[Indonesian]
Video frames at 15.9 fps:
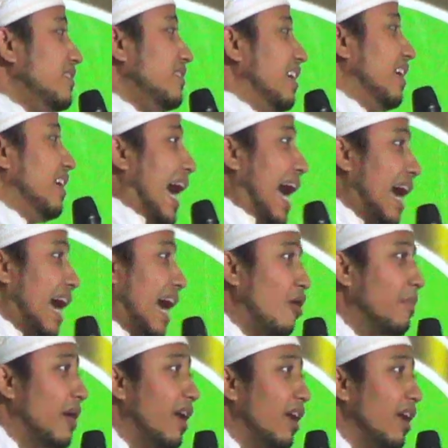lah
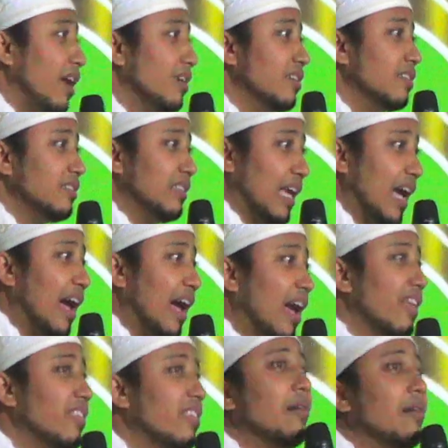harame
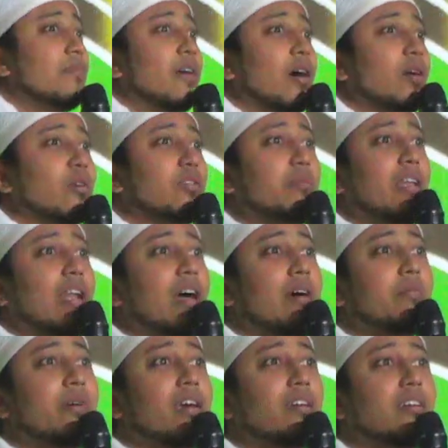diadab naudzubillah
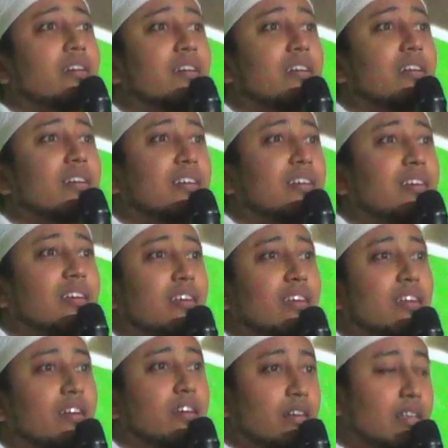min
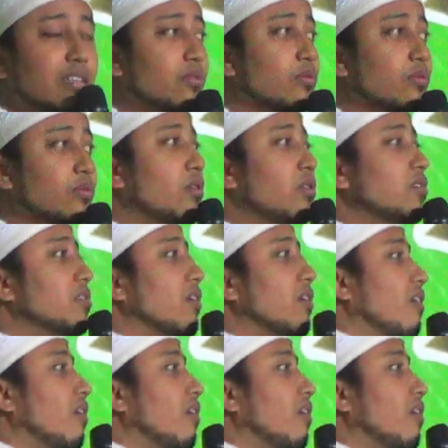niku dunia